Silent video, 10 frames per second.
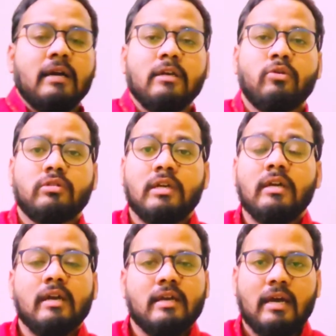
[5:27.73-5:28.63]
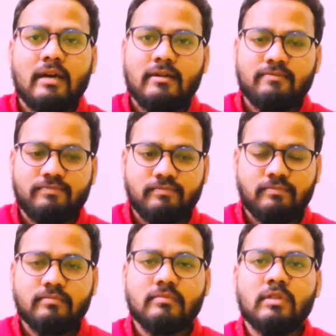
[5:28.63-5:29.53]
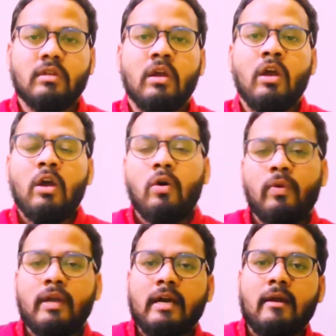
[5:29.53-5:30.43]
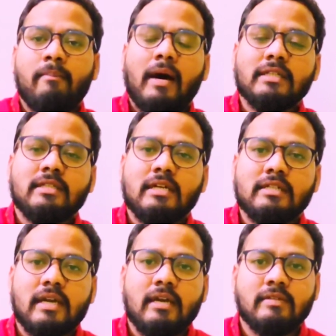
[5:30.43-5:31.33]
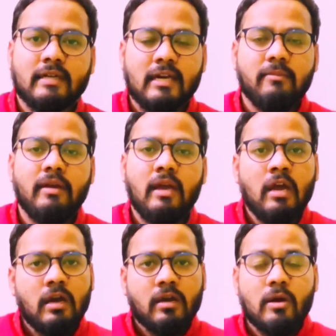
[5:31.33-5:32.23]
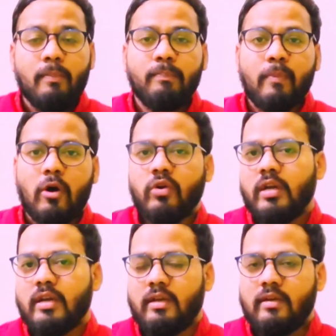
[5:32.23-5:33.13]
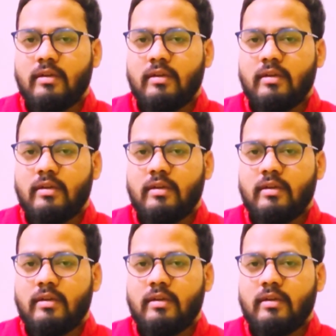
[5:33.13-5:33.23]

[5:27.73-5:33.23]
आखिर होते क्या है वही अगर हम बात करते हैं सेकंड में कंपाउंड की